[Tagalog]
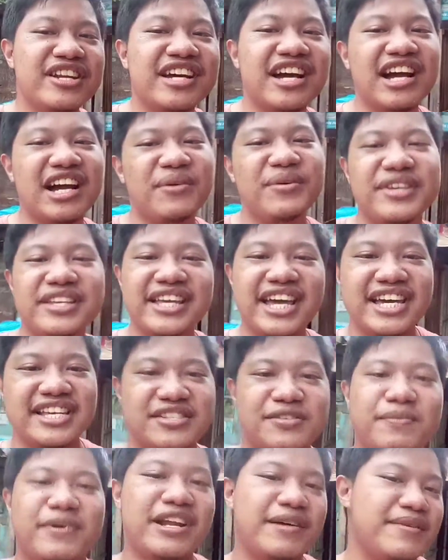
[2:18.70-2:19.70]
nang gagawin guys.
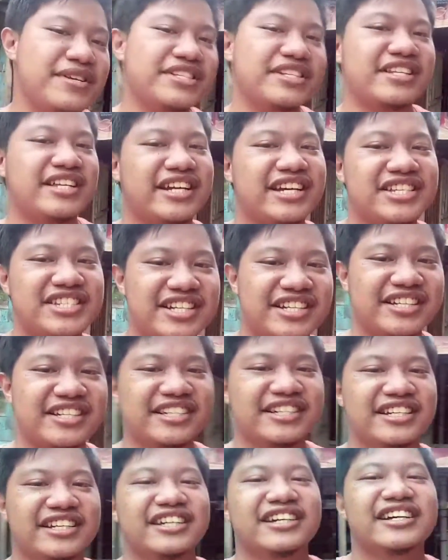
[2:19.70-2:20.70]
Marami sa talaga siyang...
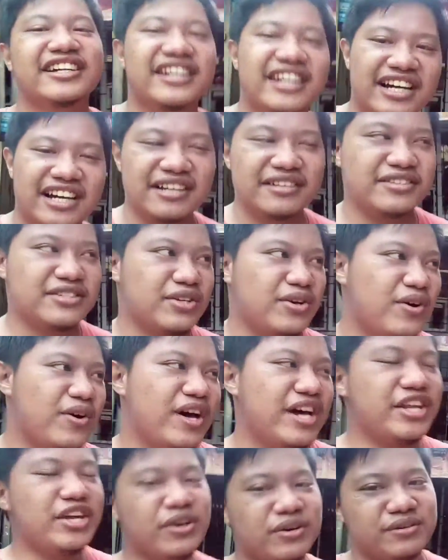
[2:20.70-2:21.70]
So,
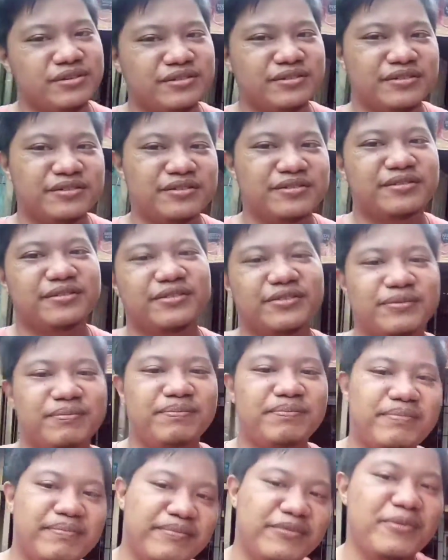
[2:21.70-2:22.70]
ayun.
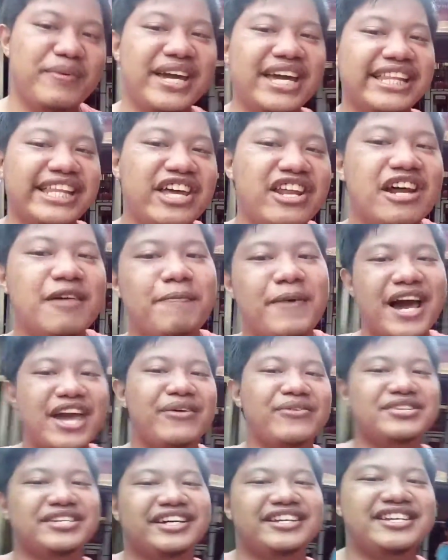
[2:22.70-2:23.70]
Humingi tayo ng
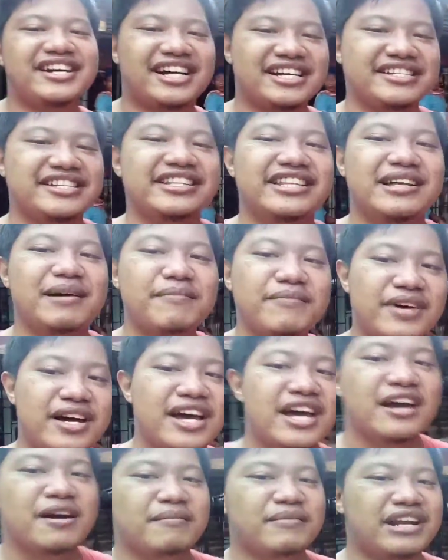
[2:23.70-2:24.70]
payo sa kanya kasi na,
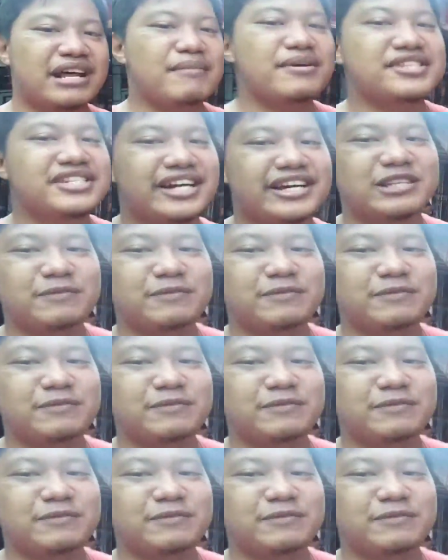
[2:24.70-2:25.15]
marami siya